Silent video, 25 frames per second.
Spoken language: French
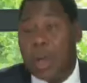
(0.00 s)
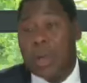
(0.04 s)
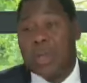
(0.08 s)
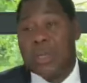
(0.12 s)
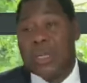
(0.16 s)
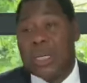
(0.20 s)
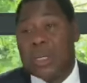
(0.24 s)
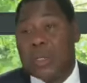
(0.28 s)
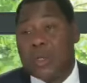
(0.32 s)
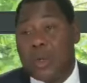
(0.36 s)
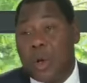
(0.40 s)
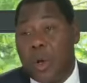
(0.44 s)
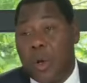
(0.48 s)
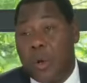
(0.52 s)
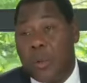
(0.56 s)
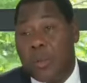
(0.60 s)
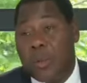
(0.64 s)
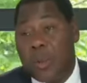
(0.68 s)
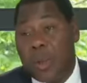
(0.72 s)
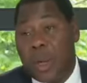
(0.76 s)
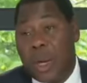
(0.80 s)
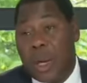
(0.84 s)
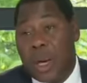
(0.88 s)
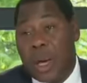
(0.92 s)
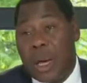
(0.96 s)
disons,
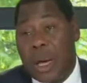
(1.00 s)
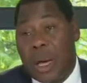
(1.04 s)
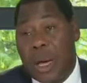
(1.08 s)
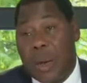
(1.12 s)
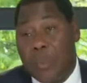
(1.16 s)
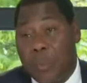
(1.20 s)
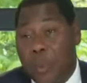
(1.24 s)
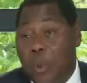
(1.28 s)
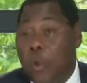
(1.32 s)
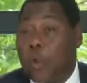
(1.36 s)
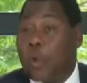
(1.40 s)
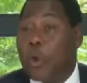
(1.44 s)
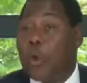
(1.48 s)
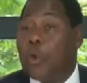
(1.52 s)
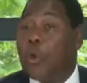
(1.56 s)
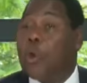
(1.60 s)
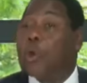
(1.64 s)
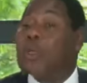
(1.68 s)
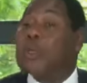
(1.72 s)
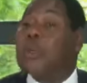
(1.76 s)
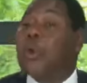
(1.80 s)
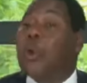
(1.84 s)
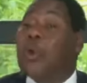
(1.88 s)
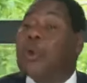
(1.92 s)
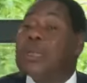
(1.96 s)
euh, pour que nos
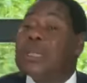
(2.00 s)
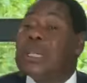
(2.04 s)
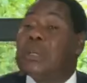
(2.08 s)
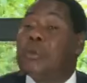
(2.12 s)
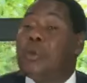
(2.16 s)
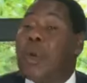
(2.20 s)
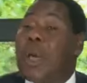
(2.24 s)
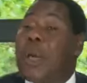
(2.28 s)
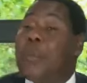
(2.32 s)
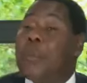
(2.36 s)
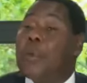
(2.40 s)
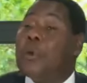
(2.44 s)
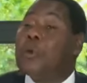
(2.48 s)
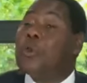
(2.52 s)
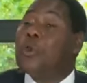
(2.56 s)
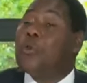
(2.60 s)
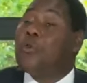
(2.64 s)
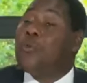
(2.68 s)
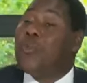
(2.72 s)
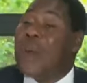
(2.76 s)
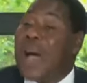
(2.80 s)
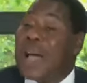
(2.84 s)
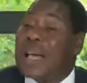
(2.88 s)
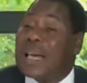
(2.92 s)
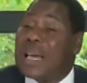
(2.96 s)
concitoyens puissent
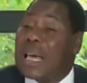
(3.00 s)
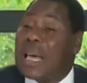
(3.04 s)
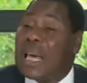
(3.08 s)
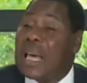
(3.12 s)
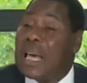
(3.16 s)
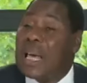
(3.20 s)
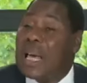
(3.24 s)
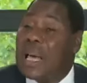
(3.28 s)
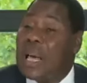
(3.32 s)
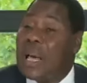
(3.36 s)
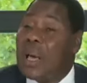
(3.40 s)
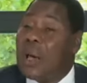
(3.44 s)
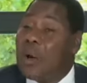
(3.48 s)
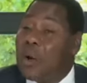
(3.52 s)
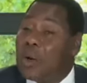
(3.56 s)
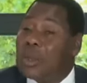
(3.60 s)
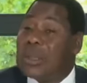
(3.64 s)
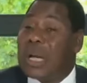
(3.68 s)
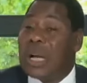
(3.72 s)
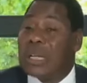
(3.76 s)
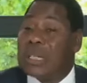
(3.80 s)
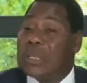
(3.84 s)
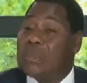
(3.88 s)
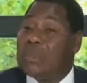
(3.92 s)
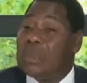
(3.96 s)
vaquer aux
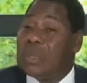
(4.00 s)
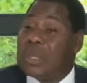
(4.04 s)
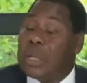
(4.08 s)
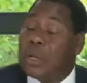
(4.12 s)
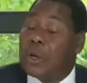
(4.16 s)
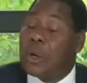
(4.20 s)
activités